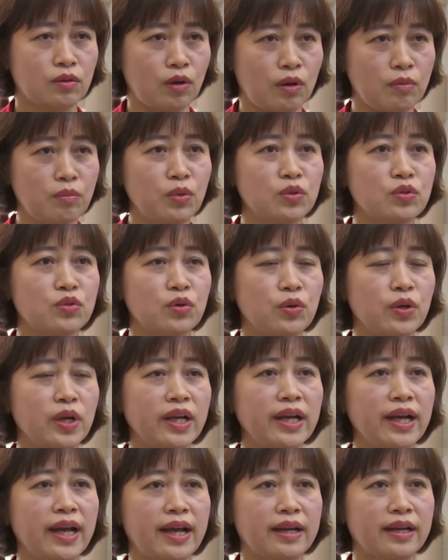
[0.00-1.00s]
Có một số
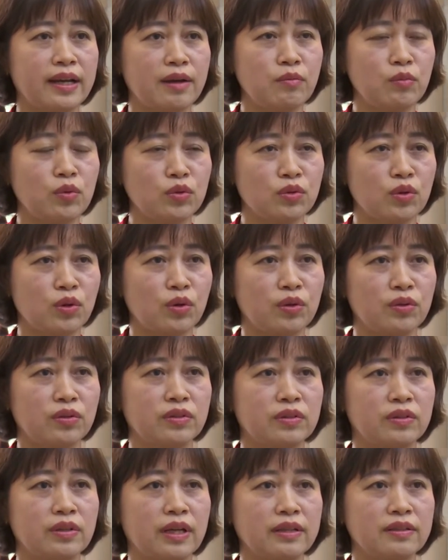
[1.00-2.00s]
khách hàng đã mua rồi,
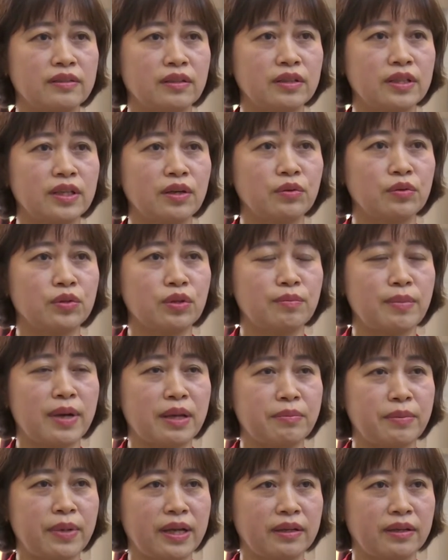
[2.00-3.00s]
đã giới thiệu cho
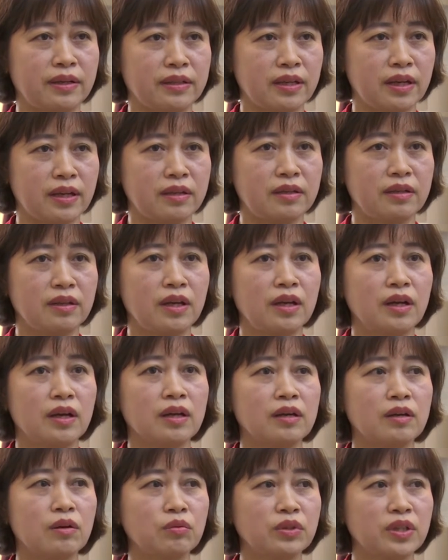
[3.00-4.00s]
bạn bè người thân.
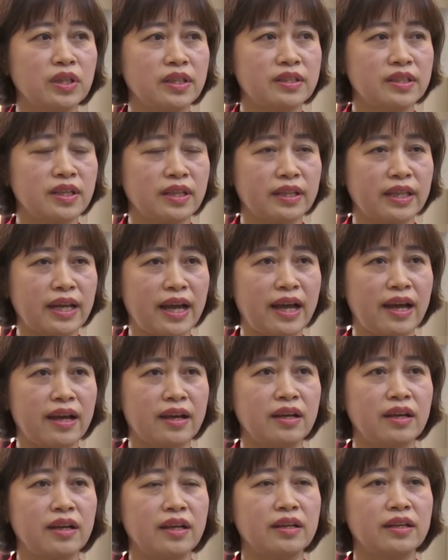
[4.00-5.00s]
Công ty
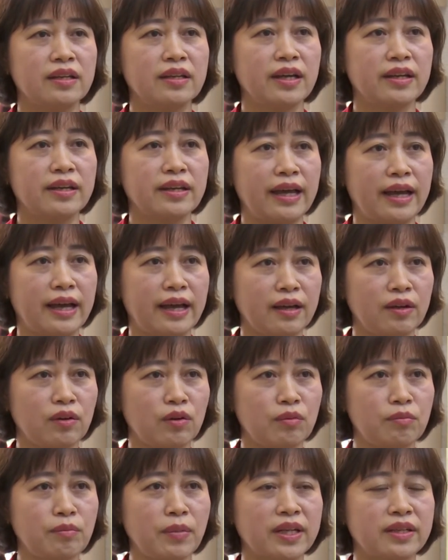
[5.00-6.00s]
Senta hiện đã
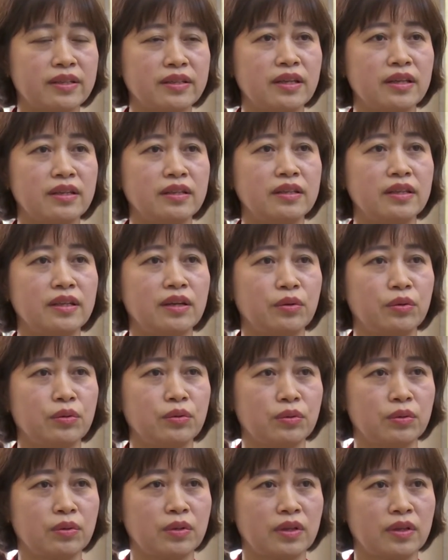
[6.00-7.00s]
có mặt trên
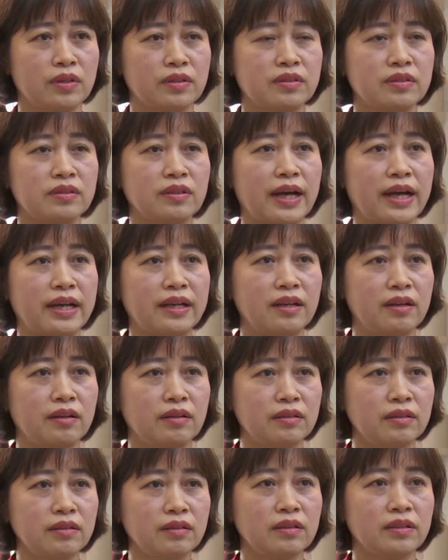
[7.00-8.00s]
nhiều dự án
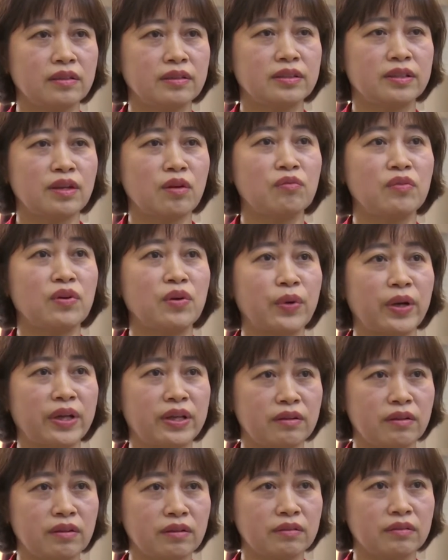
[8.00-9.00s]
lớn trong và
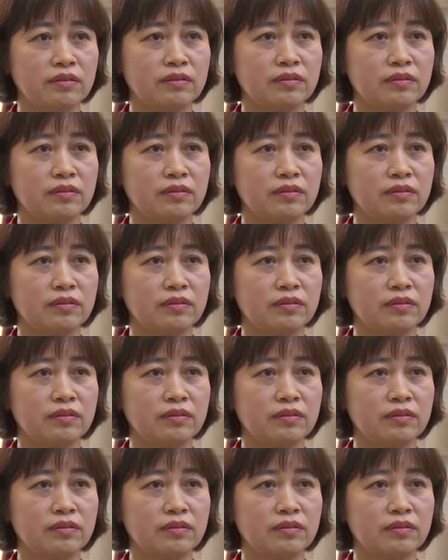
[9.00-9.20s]
ngoài nước.